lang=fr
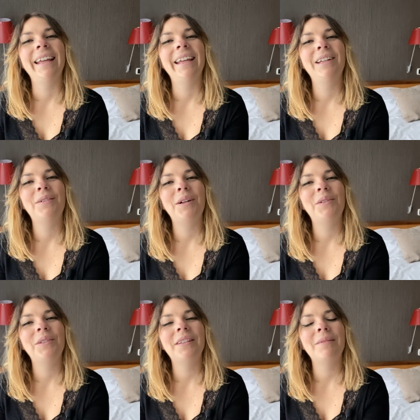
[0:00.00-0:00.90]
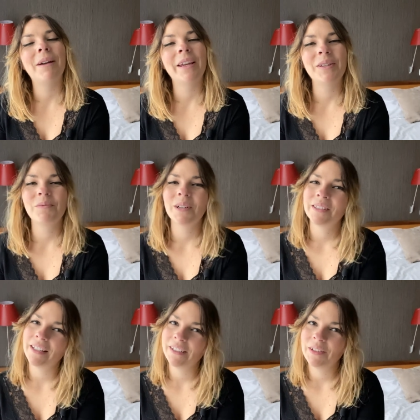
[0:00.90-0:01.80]
Hello, hello, c'est Marie du blog
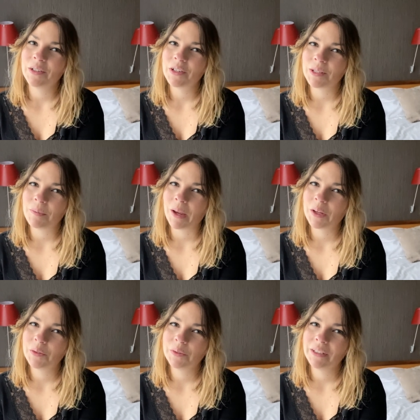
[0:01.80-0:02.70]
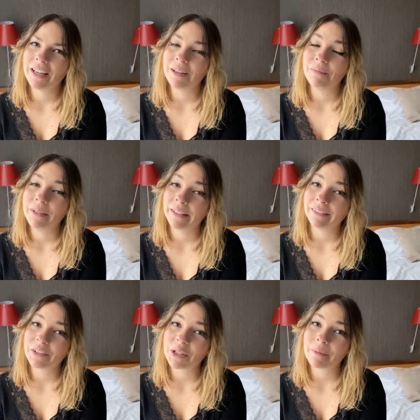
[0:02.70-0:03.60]
est qui J'espère que vous allez
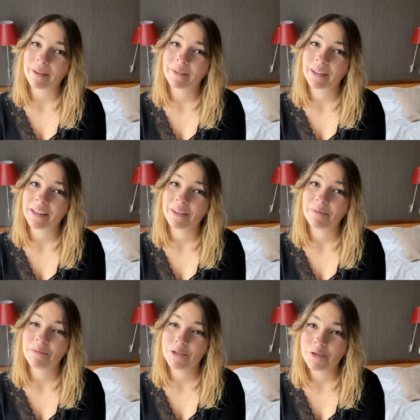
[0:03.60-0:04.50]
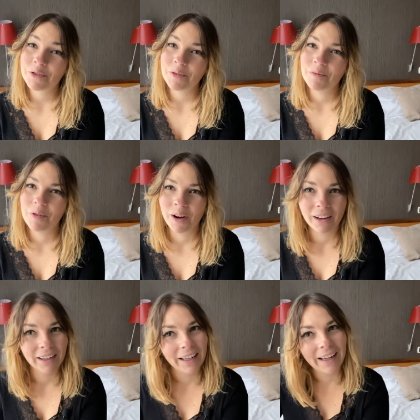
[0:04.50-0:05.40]
bien, j'espère que vous allez mieux que
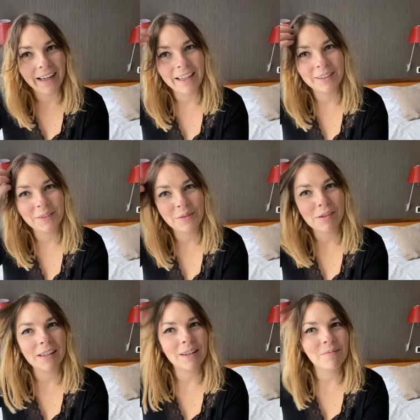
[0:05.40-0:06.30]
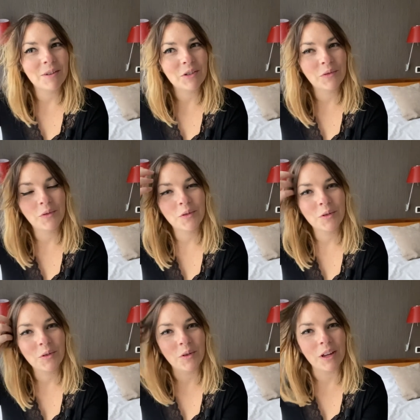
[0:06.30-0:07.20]
moi. Excusez mes
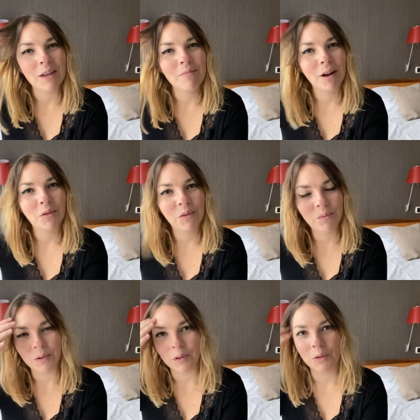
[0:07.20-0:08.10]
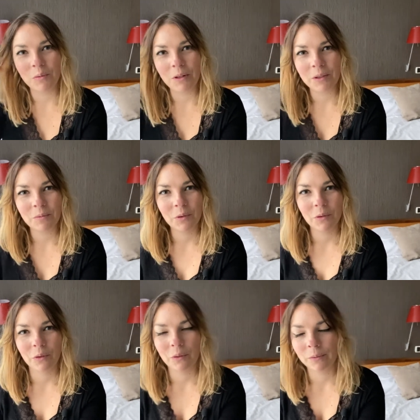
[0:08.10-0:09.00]
cheveux euh, et ma coupe euh, complètement, euh,